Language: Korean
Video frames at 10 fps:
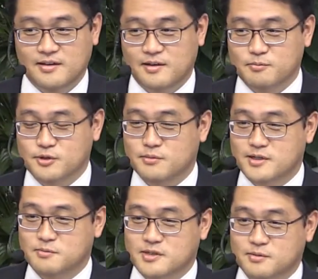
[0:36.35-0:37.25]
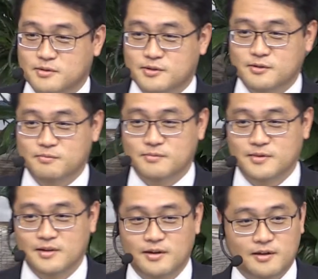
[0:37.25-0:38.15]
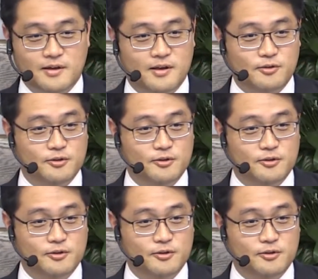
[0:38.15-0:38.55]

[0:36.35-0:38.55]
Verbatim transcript: 예, 무슨 말씀인지 지금 예,